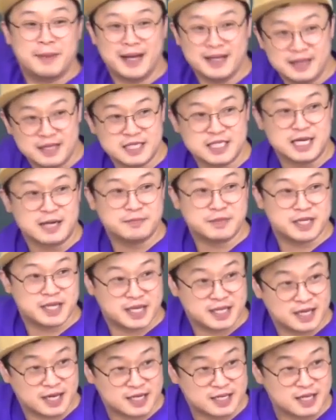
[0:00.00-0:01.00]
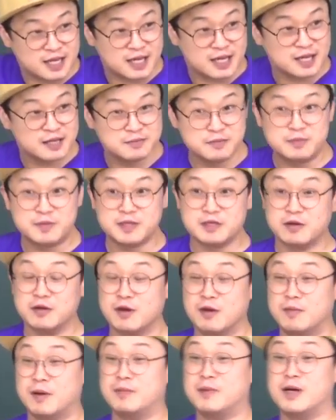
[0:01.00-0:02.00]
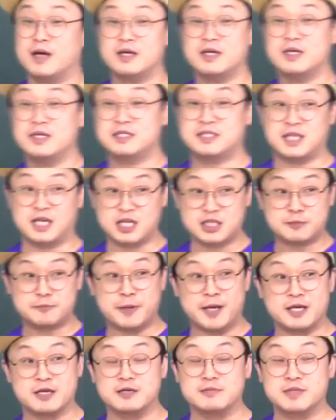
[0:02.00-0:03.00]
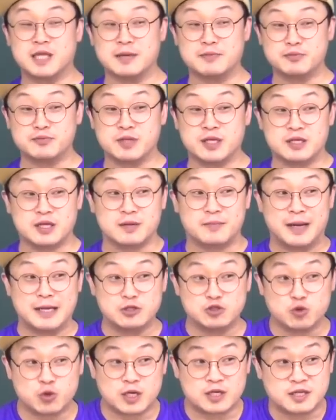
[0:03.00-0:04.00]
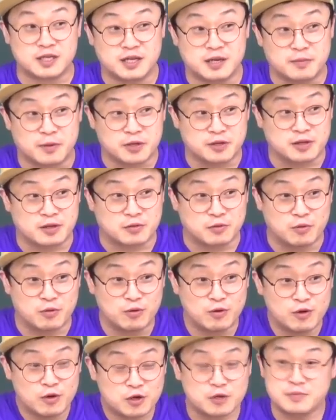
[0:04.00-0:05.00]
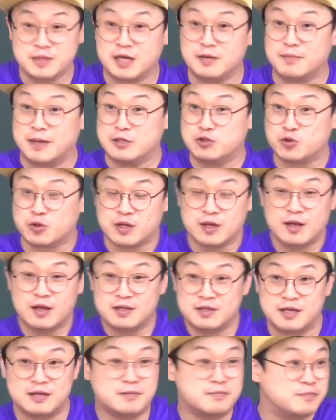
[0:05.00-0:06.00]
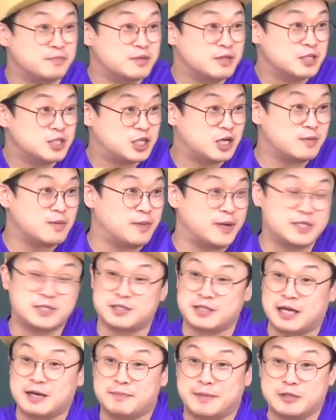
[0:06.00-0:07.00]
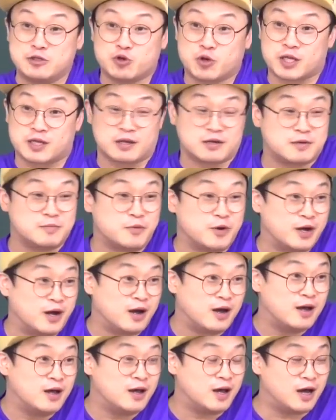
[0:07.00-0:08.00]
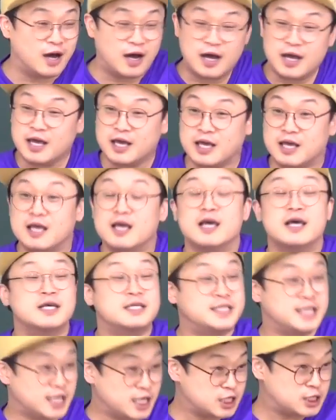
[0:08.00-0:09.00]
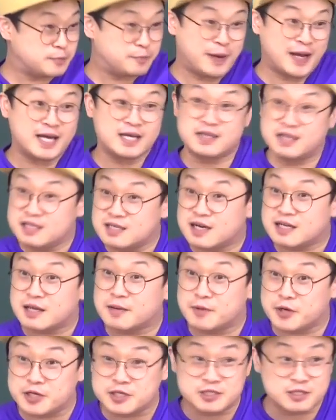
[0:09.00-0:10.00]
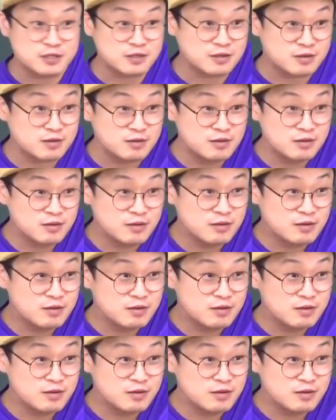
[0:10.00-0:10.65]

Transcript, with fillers: 반드시 암기를 해놔야 돼. 뭐만 봐봐. 세리스파이 그럼 대부분 애들이 만족하다 이래버린다고. 그럼 나는 만족, 나는 시험을 봤어. 나는 만족했다. 그럼 뭐야? 아이, 세리스파이 드가 돼버리지.